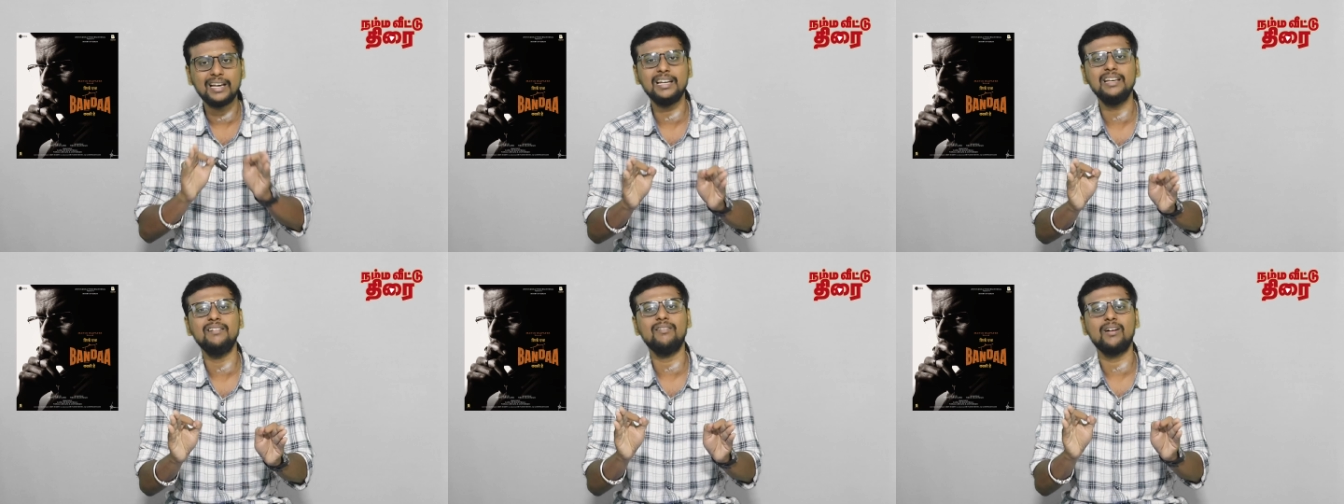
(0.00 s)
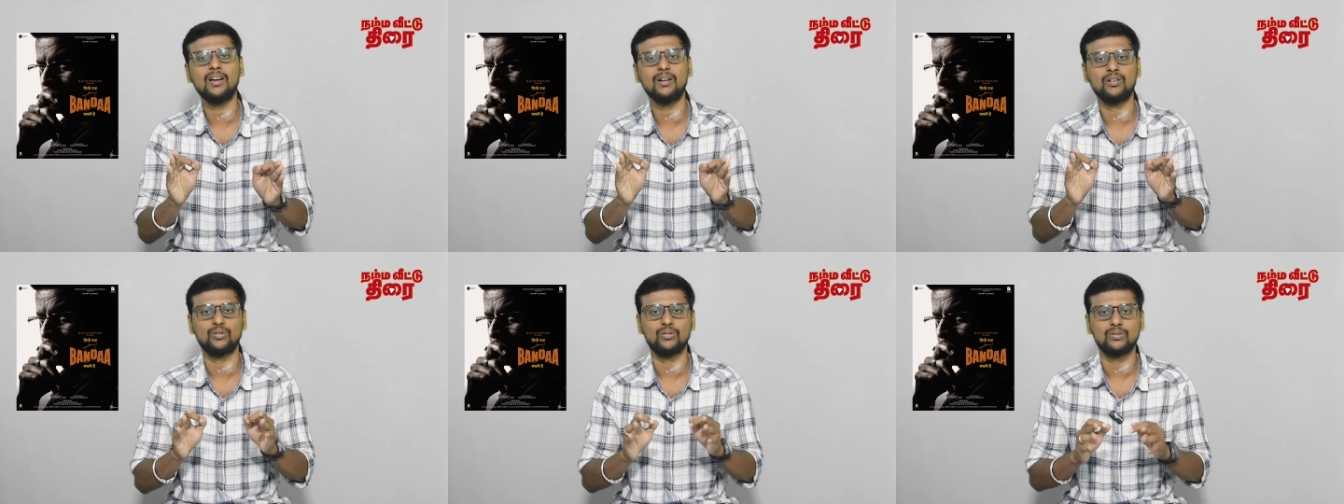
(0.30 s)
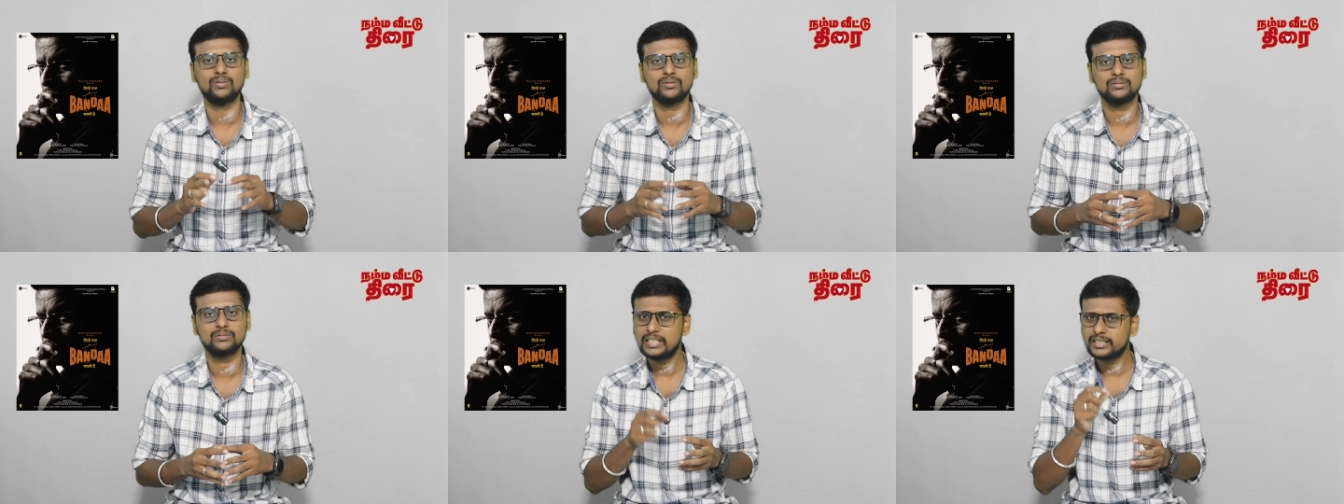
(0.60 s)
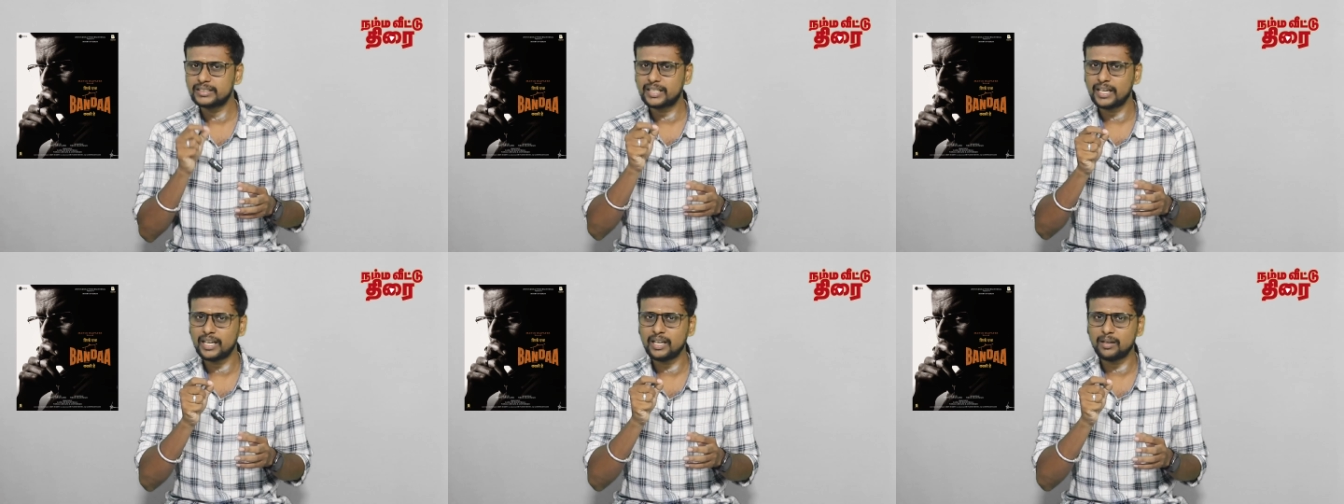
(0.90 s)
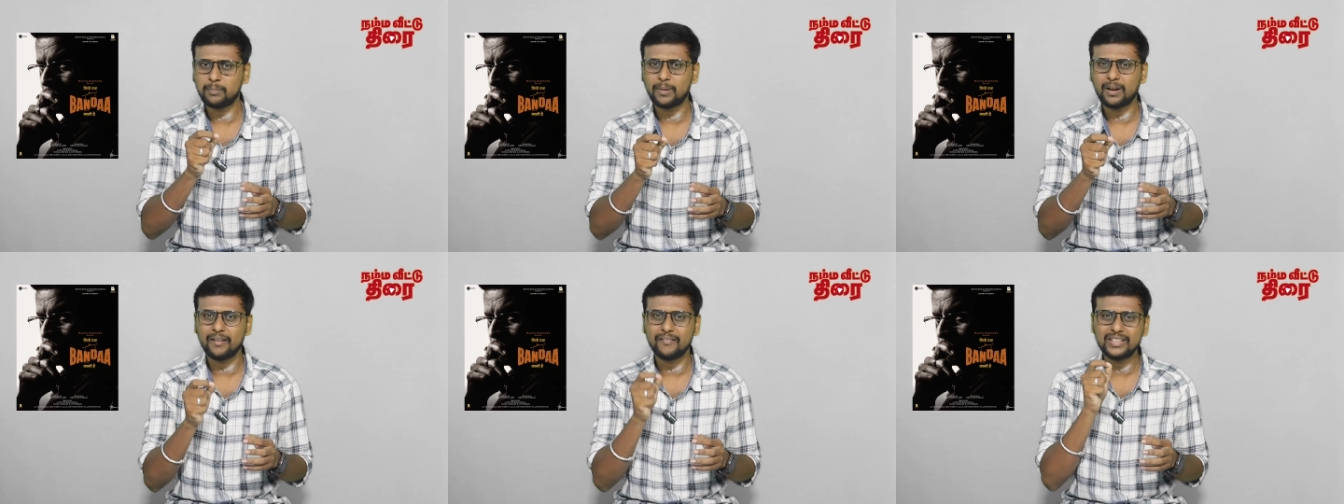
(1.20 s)
தெளிவாக இருக்கும்
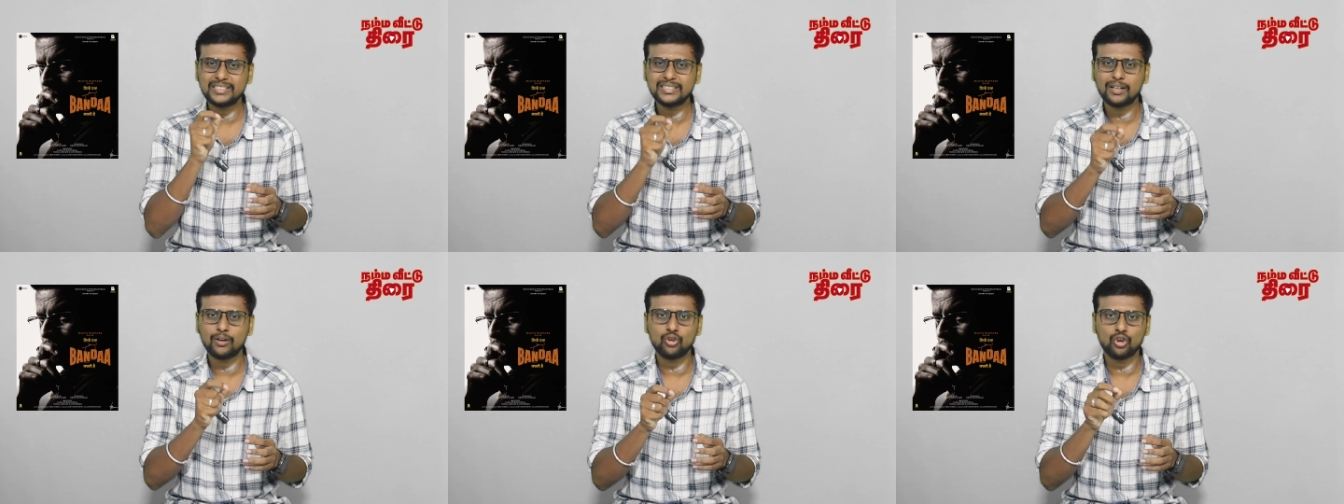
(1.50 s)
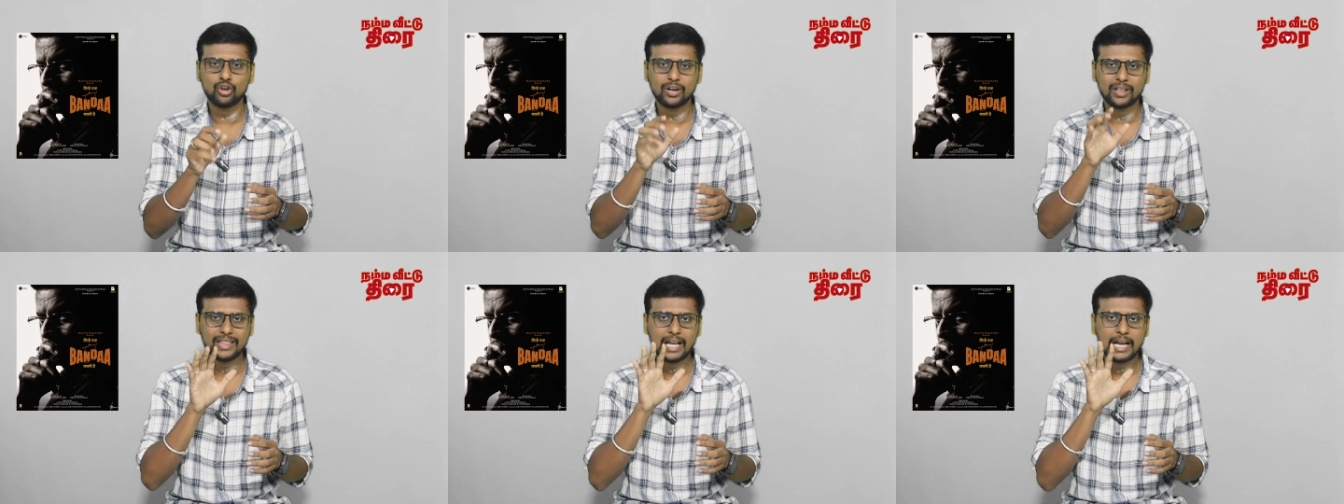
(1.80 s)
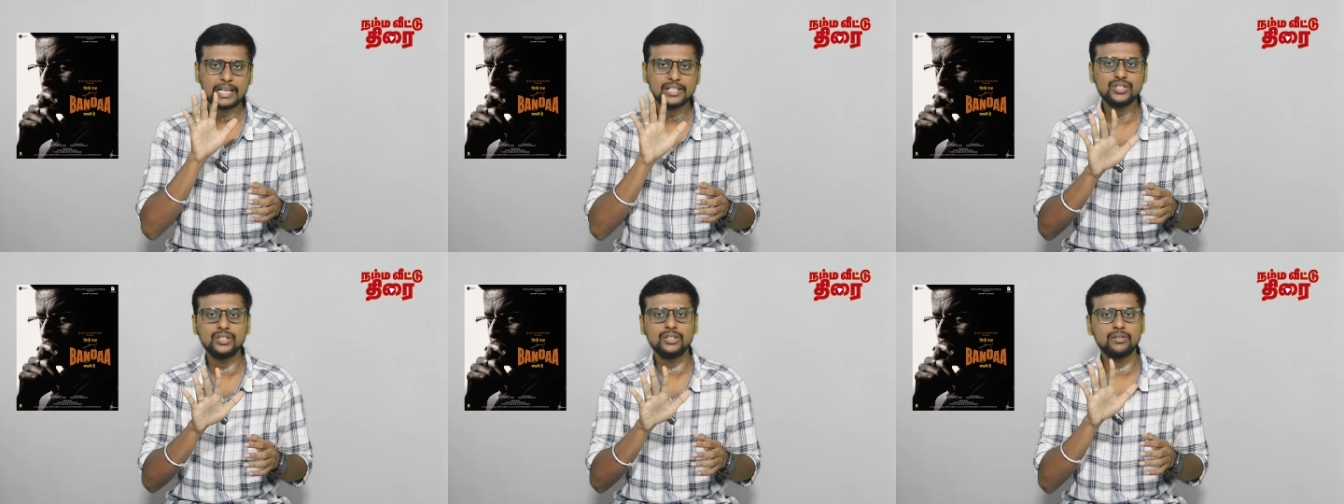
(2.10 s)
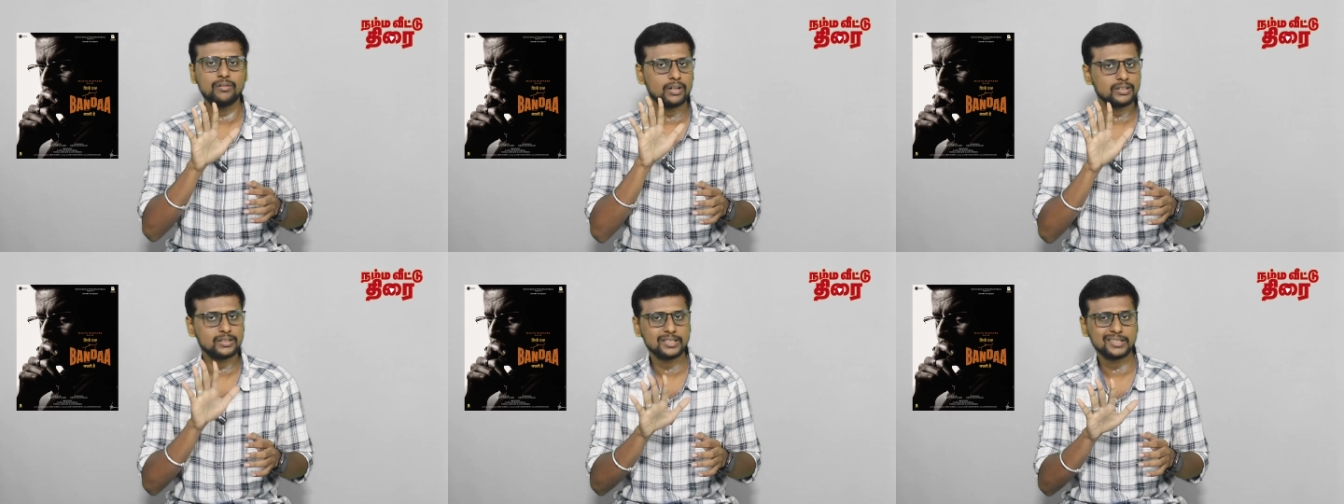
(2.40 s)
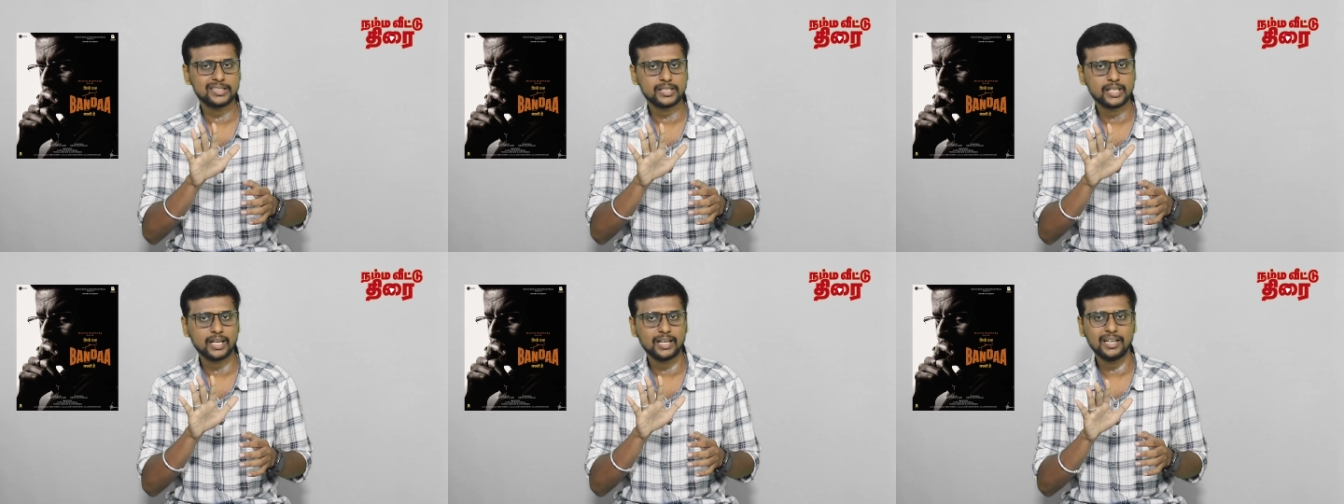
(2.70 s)
ஸ்க்ரீன் பிளேவேஸ் அவங்களோட அந்த அஞ்சு
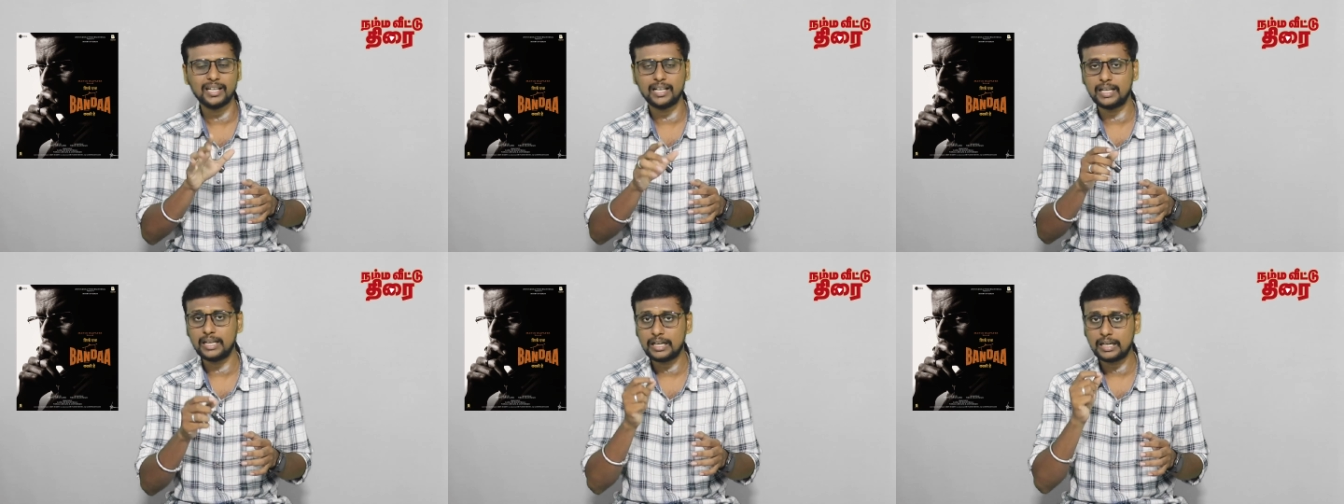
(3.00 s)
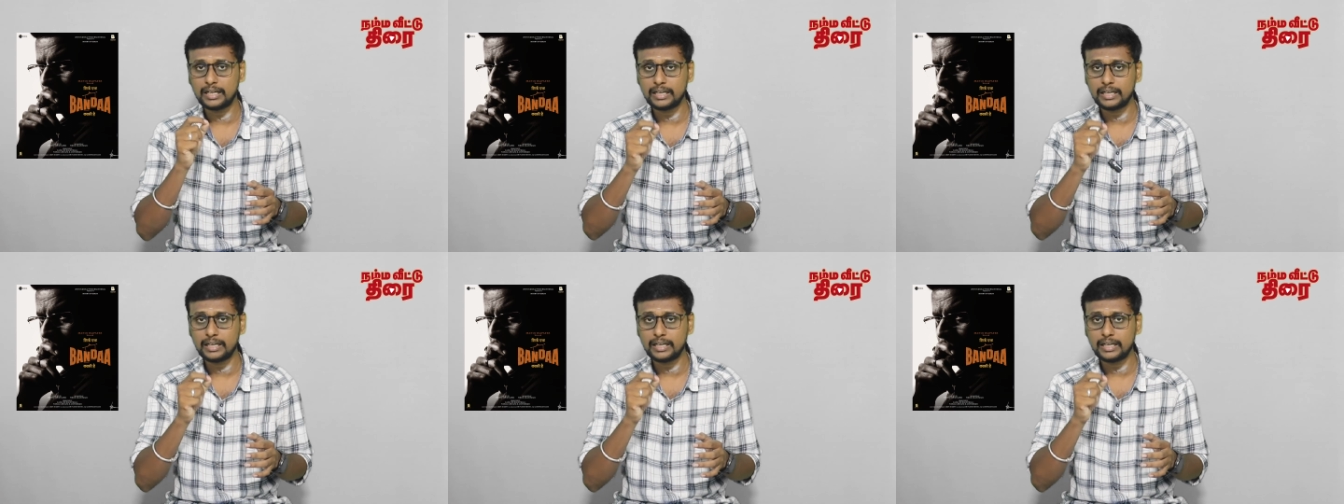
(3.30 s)
வருஷம் ஸ்ட்ரகிளை